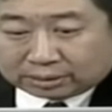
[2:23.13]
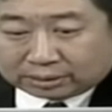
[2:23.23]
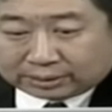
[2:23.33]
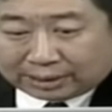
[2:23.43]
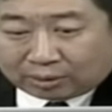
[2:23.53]

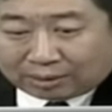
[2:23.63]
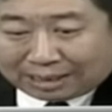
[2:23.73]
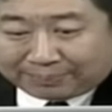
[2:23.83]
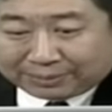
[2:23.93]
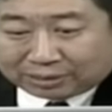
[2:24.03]
แนว
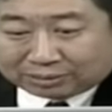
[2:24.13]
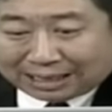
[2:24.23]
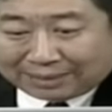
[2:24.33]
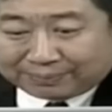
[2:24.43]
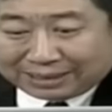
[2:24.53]
รับแนว
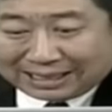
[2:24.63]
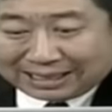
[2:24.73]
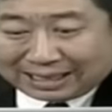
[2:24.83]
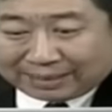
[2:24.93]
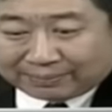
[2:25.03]
ต้าน บี
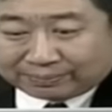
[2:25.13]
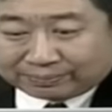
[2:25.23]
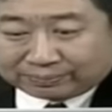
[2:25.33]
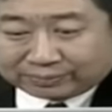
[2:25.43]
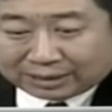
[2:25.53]
อี เอ็ม
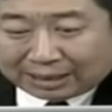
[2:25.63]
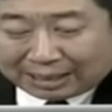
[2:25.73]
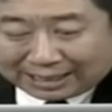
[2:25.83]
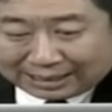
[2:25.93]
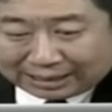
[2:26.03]
กับ
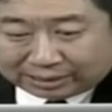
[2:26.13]
ไอ เน็ต